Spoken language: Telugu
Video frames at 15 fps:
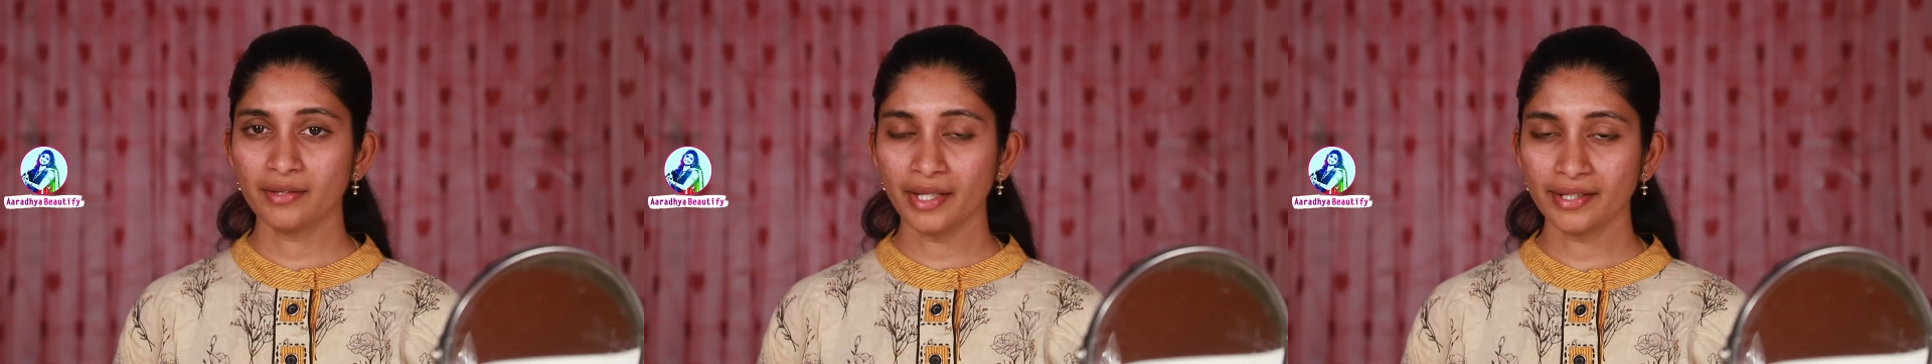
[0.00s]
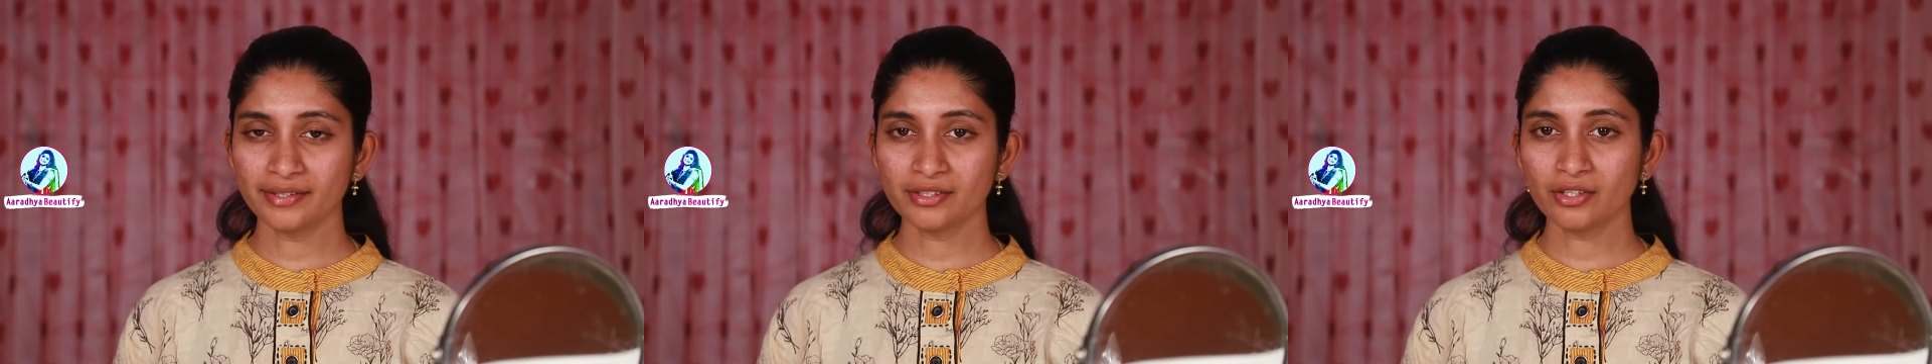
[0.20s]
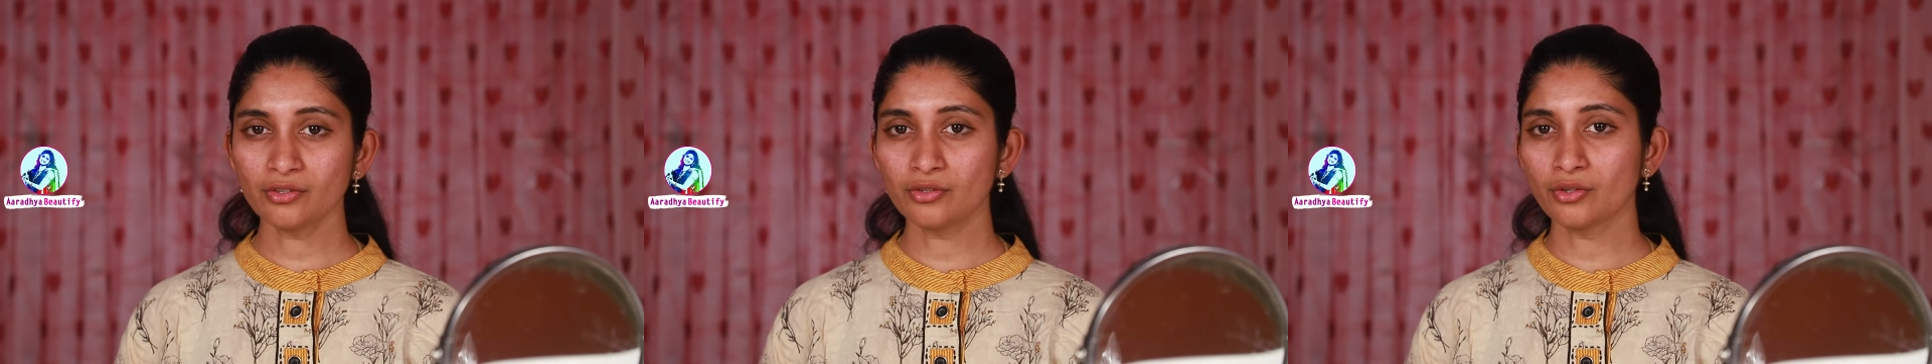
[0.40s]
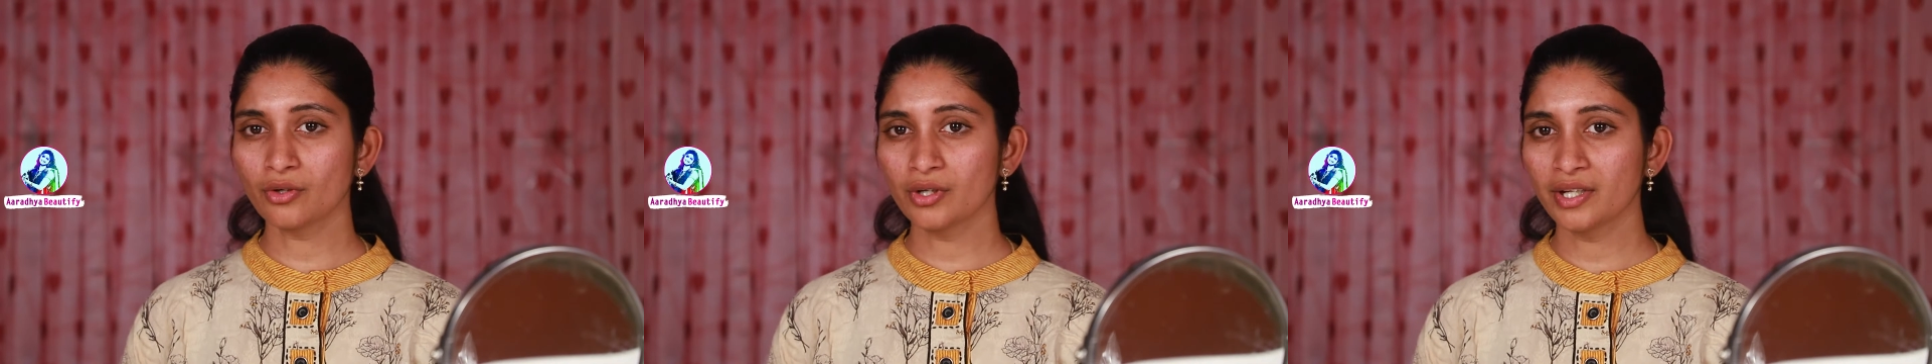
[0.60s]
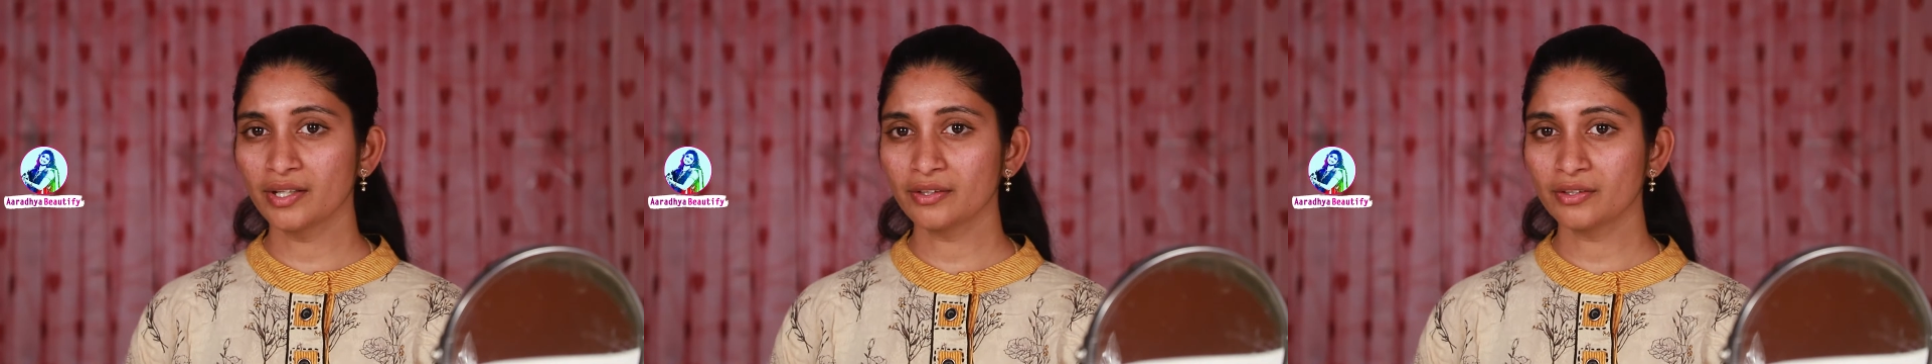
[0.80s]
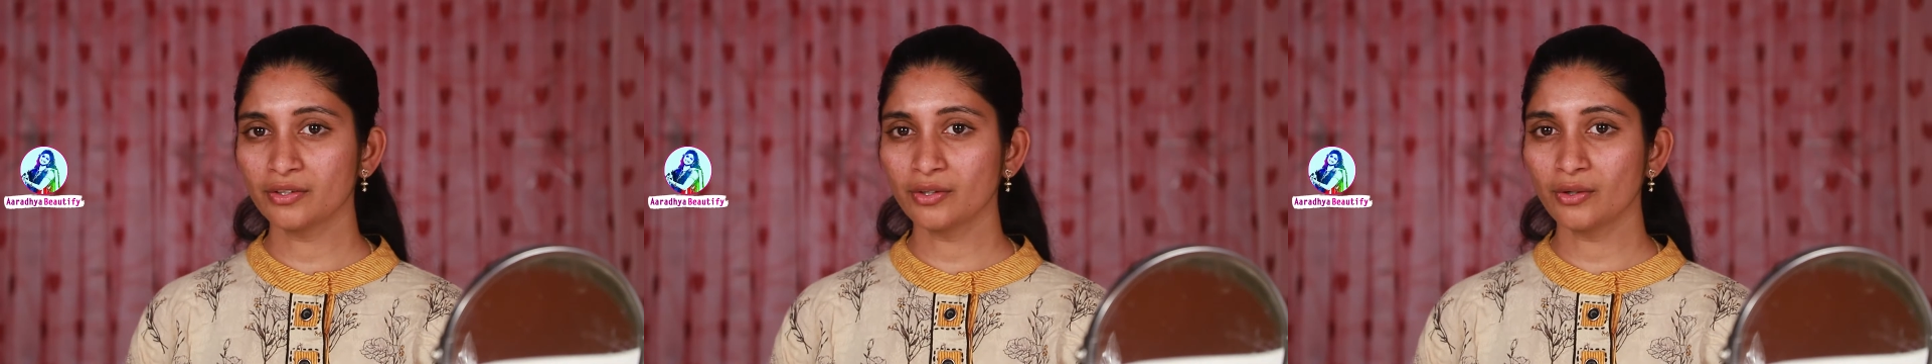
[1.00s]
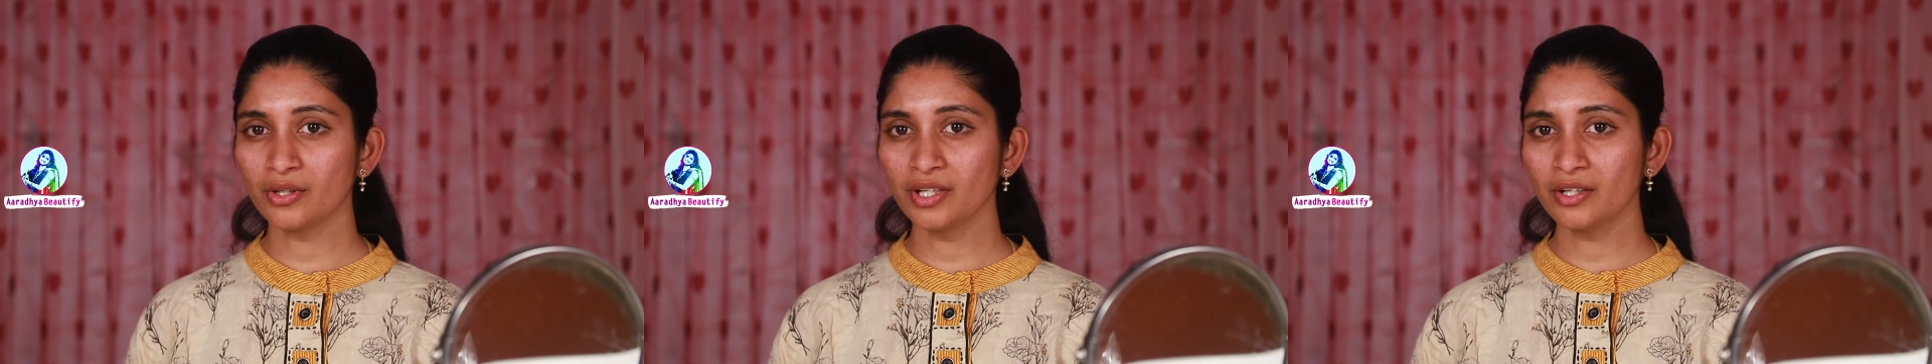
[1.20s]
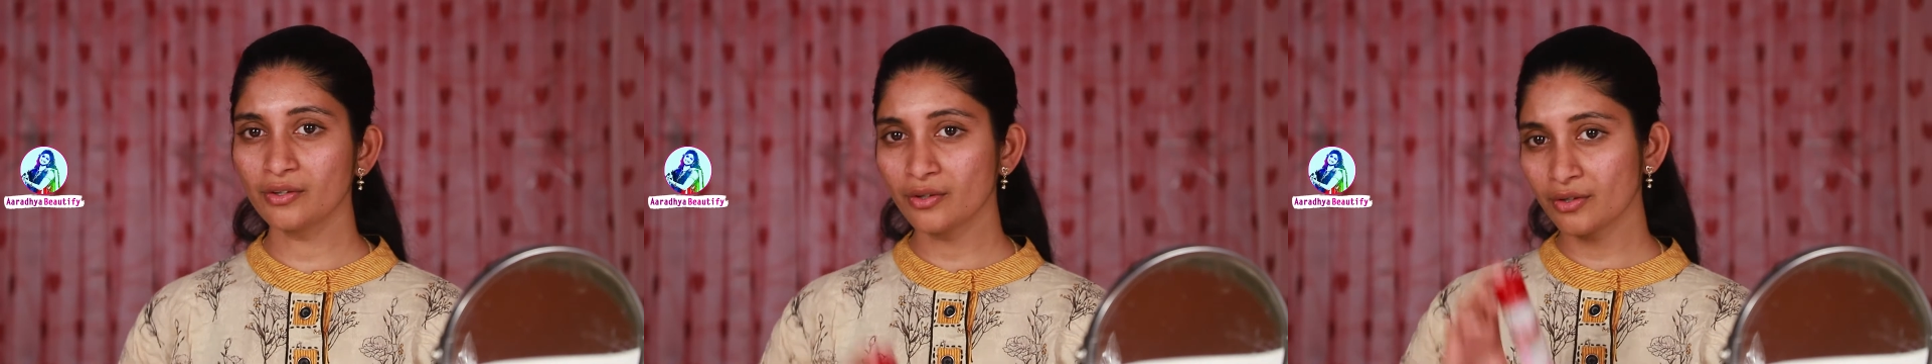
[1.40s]
నెక్స్ట్ టోనింగ్
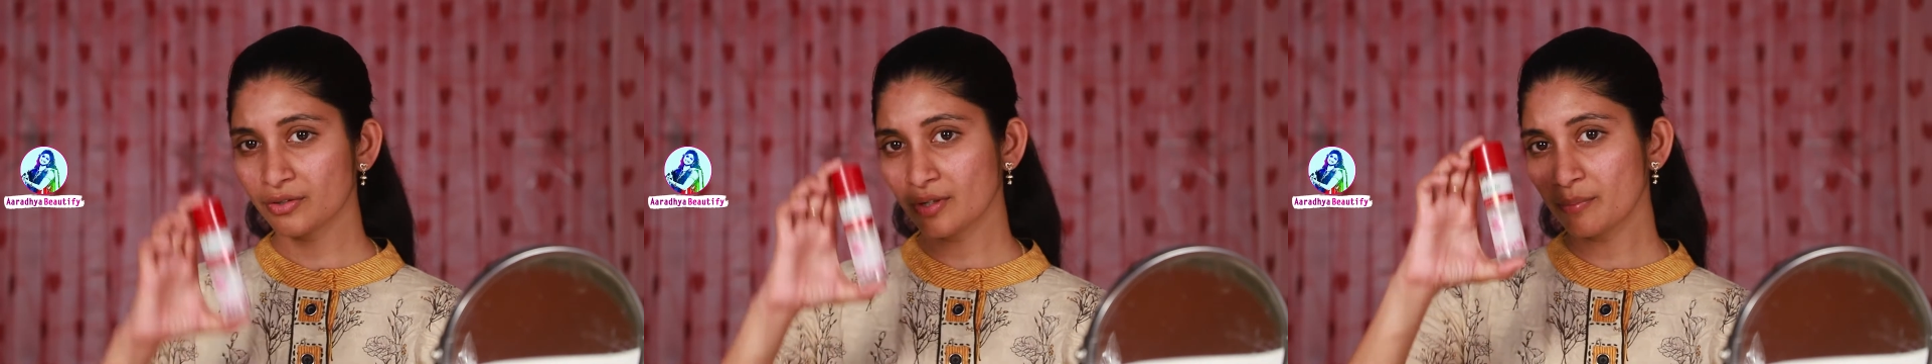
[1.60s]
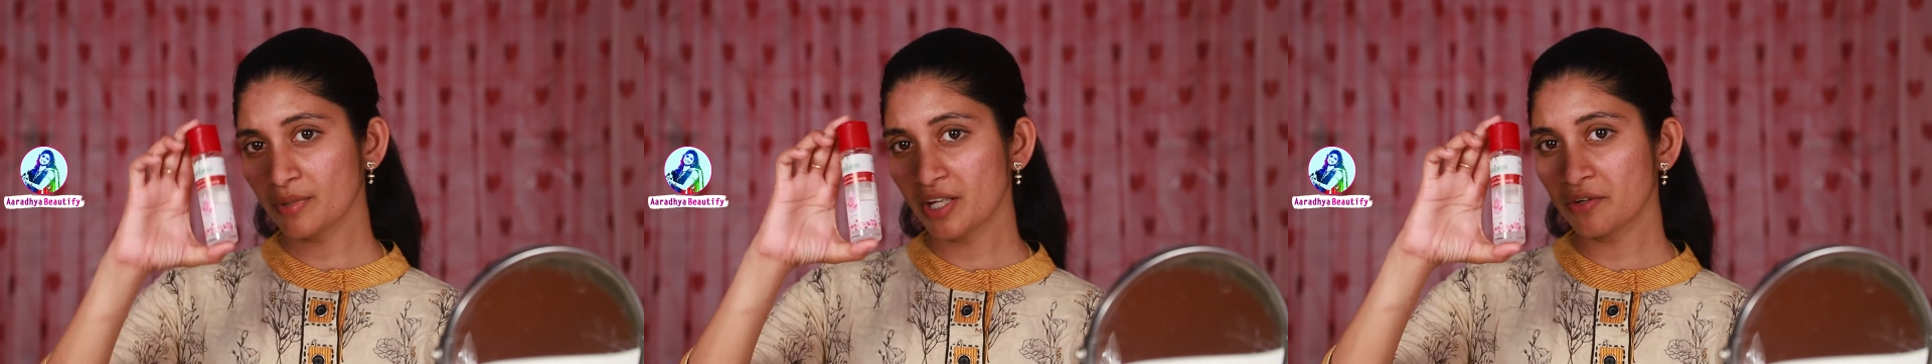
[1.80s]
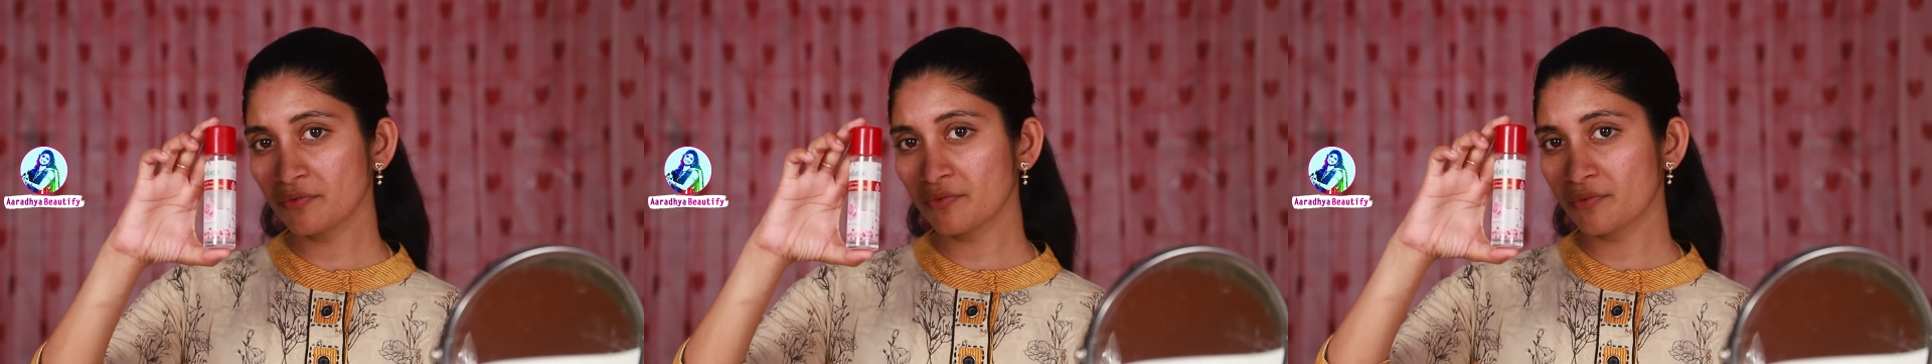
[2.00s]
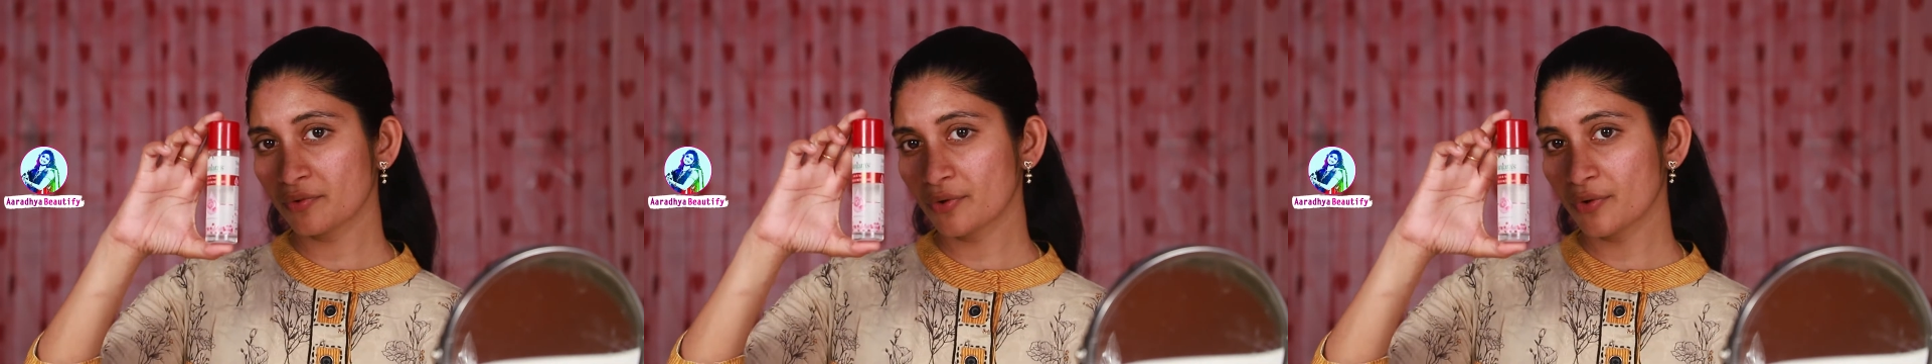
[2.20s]
టోనింగ్ కోసం నేను